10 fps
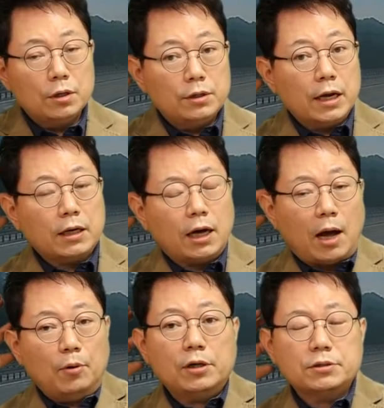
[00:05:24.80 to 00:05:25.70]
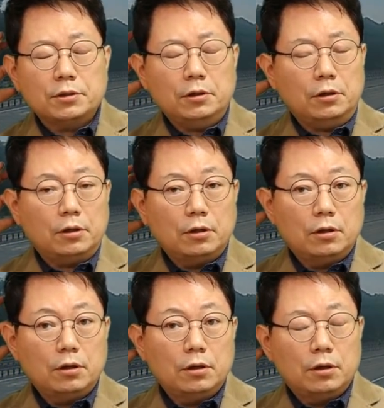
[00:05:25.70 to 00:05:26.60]
레카가 가버렸어요.
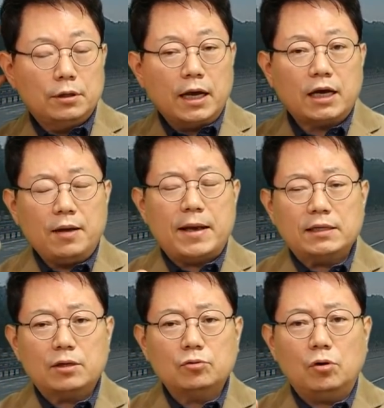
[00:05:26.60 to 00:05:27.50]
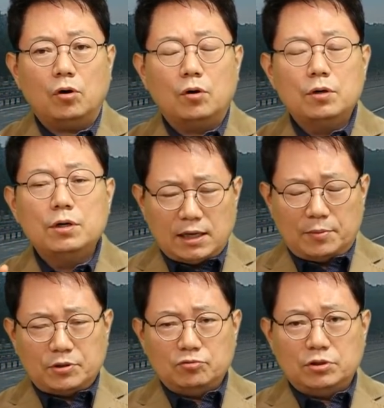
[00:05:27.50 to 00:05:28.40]
레카에 매달고
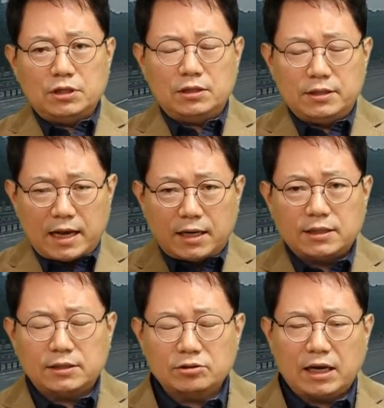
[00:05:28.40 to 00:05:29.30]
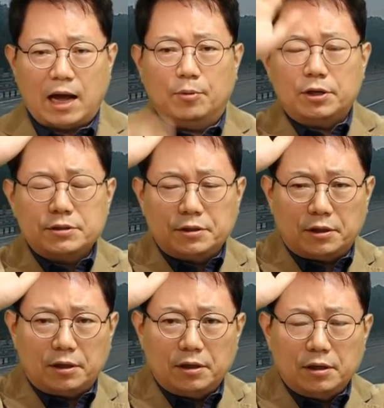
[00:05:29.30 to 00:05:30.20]
앞차운전자는레카차를 타고 그냥
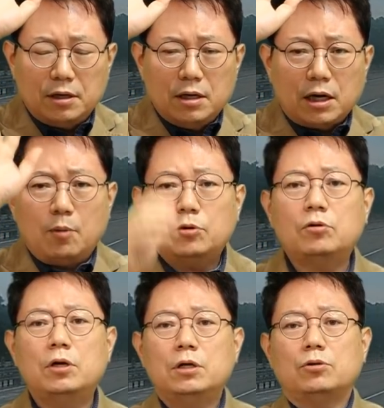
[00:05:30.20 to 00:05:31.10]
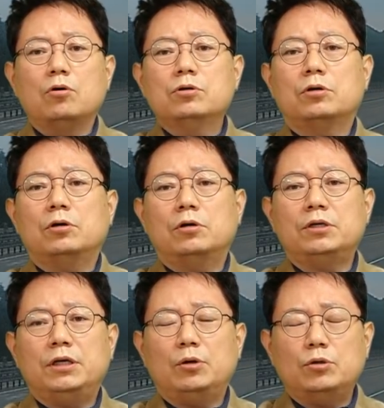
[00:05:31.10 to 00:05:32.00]
가버렸어요. 가버리고
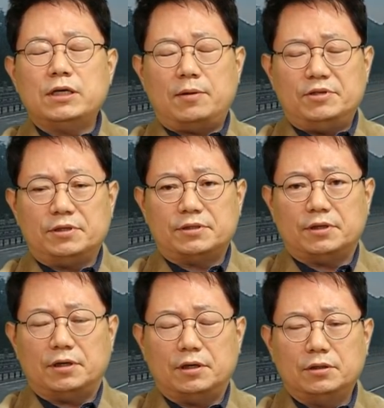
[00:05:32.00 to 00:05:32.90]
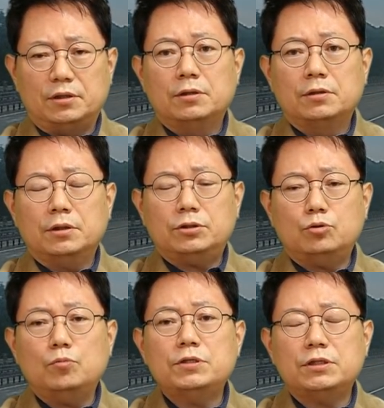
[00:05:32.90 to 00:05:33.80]
덩그러니 혼자 남아 있었어요. 그때
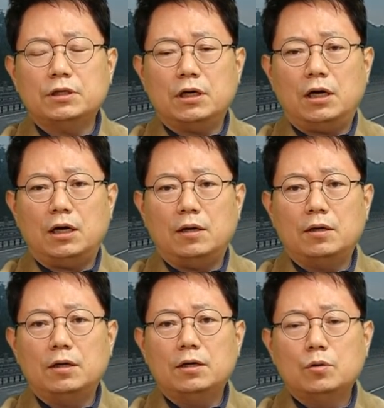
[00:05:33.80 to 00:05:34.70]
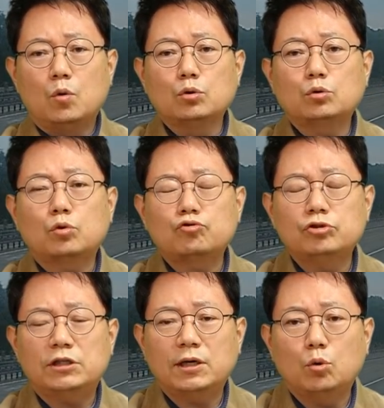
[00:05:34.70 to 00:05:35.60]
좀 있으니까 고속도로
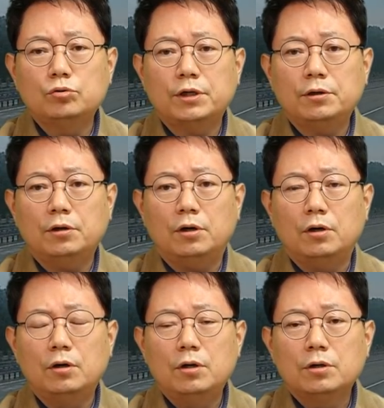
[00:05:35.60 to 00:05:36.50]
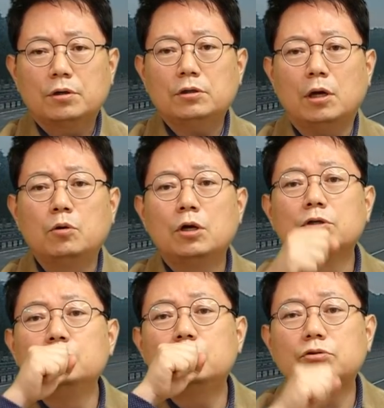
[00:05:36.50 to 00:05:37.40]
순찰대가 오더래요. 그래서
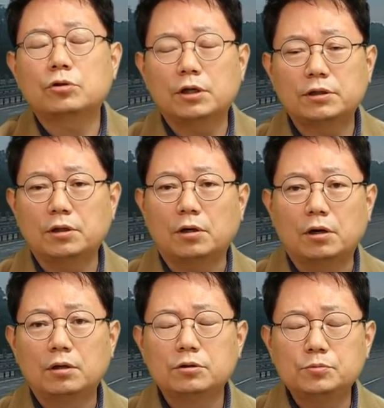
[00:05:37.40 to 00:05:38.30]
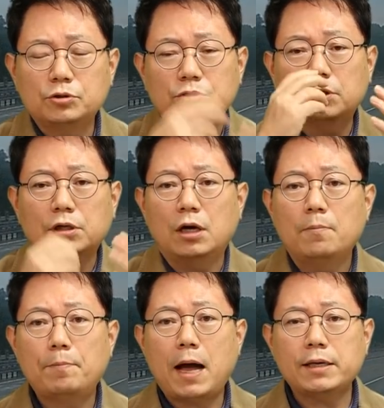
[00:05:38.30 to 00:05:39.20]
음주 측정했대요. 음주 측정하니까
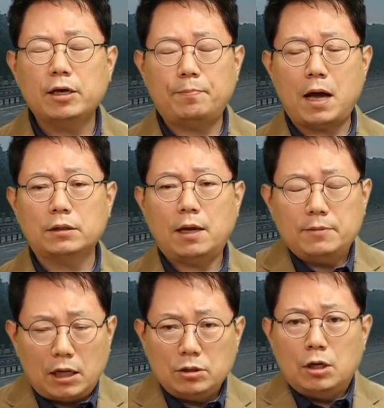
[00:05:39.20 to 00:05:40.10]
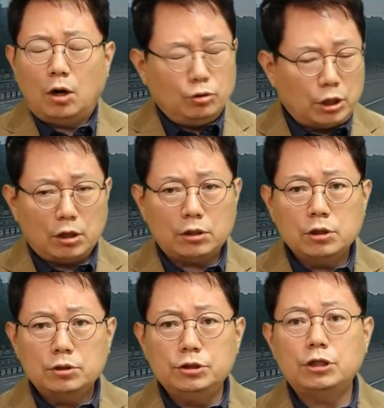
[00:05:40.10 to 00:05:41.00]
빵이에요, 빵. 난, 난, 어, 제가
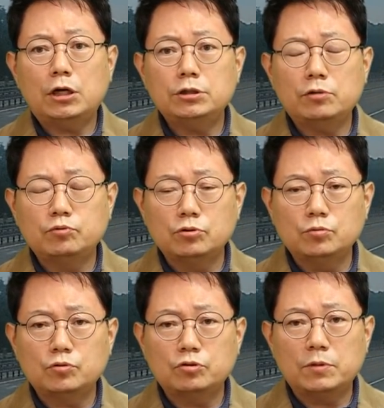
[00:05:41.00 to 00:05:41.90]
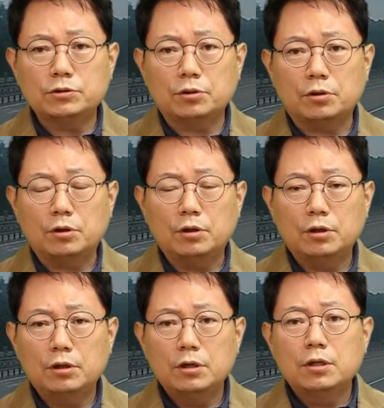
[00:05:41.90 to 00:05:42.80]
일하는데 무슨 음을 마셔요.
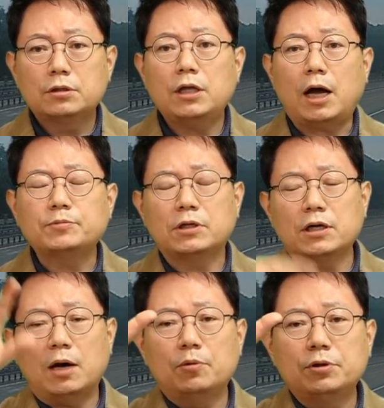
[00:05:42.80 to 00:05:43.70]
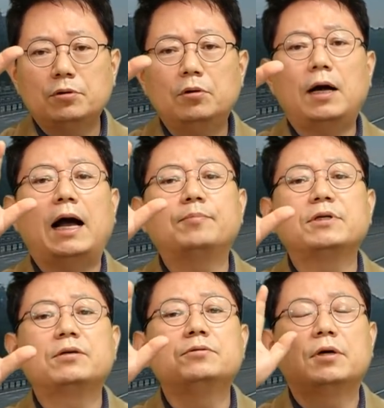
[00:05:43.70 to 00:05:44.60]
근데 앞차를 가버리고
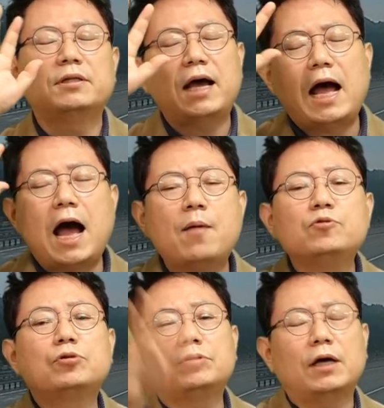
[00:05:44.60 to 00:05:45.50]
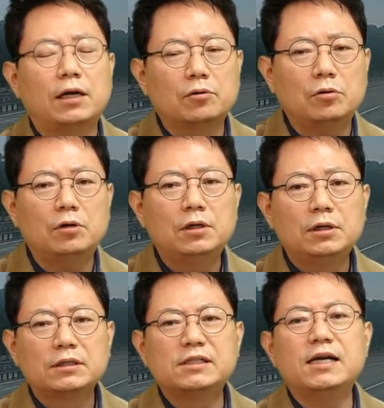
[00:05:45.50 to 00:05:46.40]
앞차는 저한테 아무 소리도 안 하고
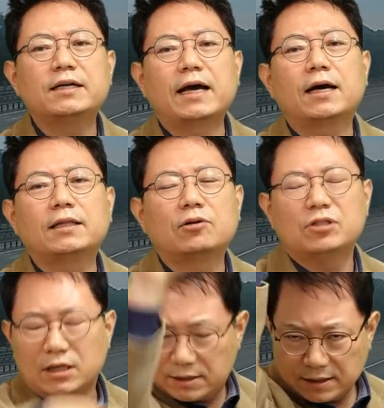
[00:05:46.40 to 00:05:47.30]
그냥 레카 타고 자